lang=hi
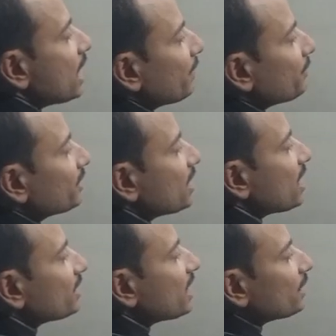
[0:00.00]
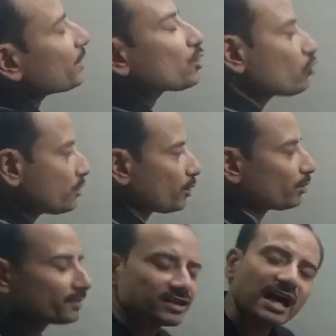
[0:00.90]
आपका यहाँ कार्बन है कोई
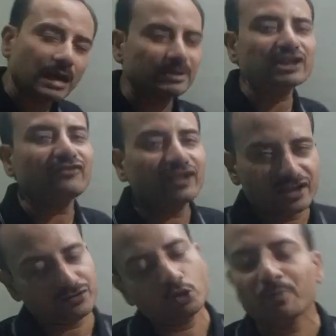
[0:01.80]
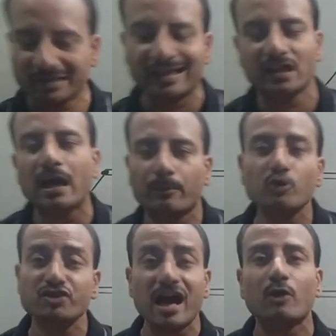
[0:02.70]
प्रॉब्लम नहीं कार्बन की वैलेंसी तो पता ही ना आपको
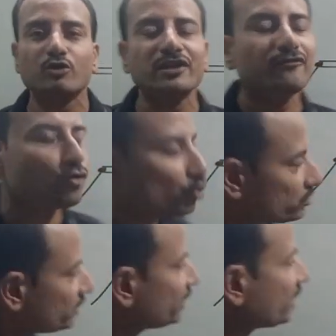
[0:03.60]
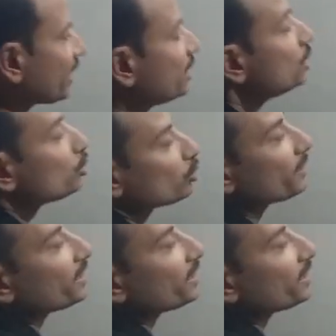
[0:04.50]
चार होती है फोर होती है ठीक है तो भाई